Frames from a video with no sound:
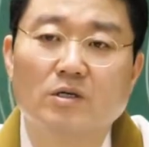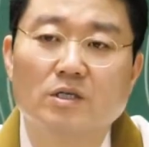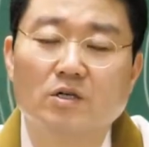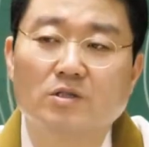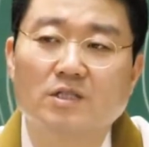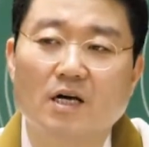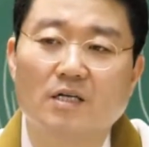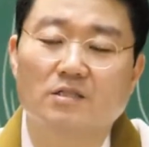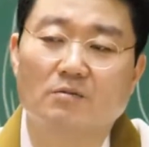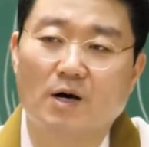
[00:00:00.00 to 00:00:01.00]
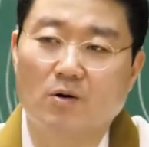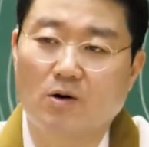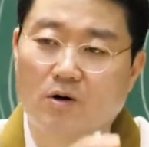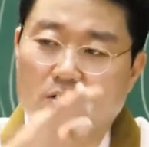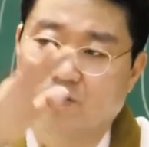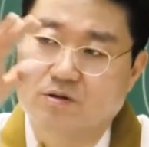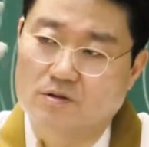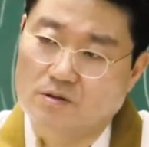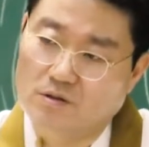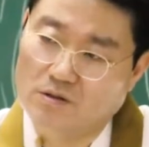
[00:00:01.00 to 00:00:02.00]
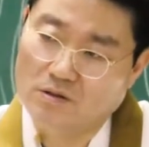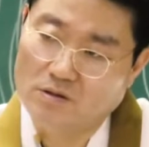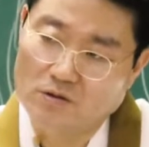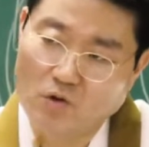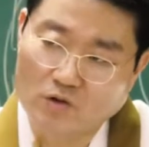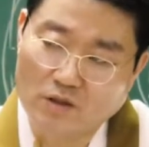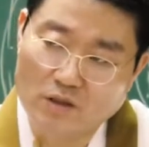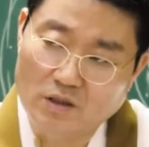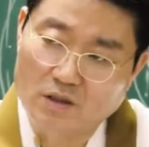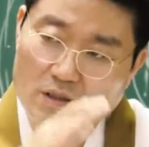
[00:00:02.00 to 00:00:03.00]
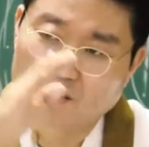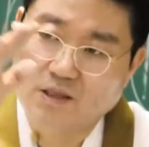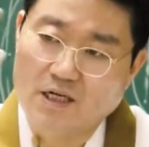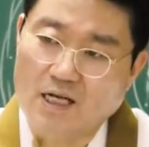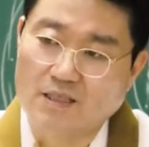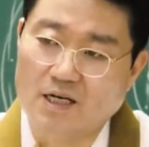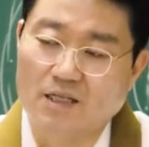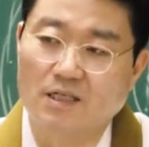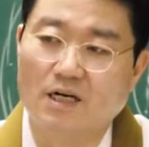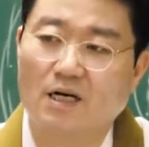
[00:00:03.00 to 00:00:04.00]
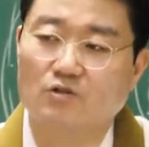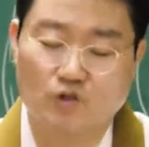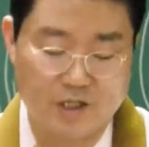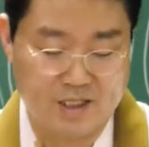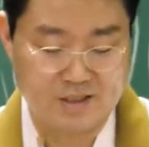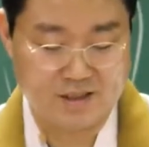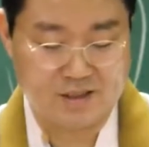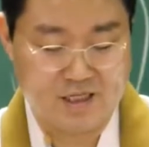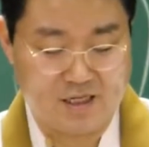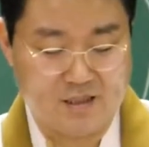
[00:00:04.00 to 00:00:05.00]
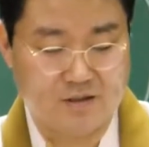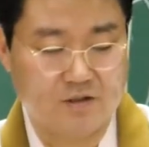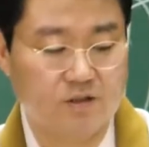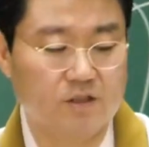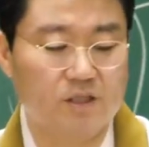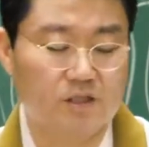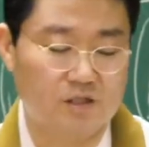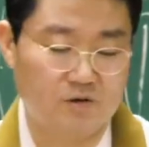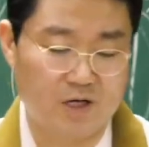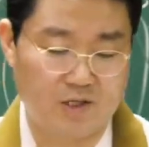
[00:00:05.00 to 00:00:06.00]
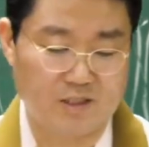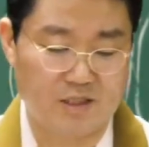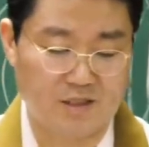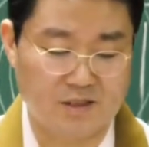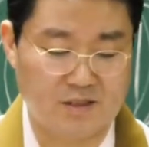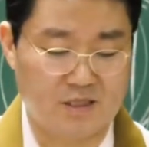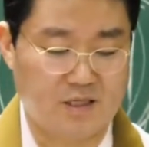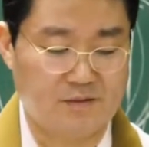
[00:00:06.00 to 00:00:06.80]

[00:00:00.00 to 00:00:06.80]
이런 상에서 바로 그 속성을 갖다가 내가 수행하는 것이다. 그래서 인격을 완성하는 것이다.